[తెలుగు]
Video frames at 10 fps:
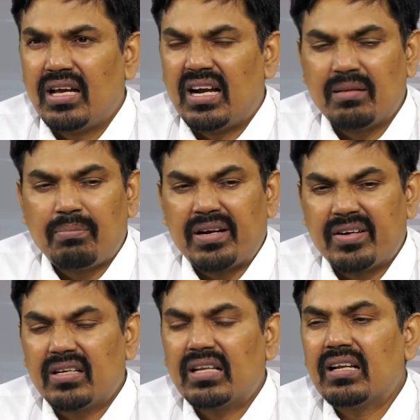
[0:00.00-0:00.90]
అంటే
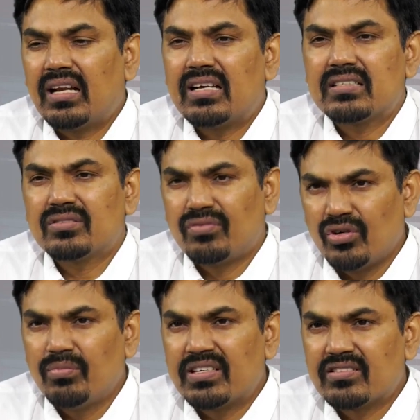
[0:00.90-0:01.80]
పర్టికులర్గా లాస్ట్
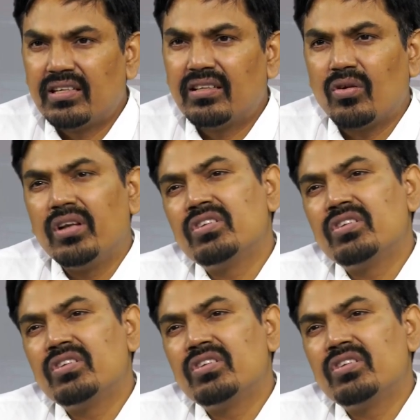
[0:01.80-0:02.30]
ఫోర్ మంత్స్లో అయితే ట్వంటీ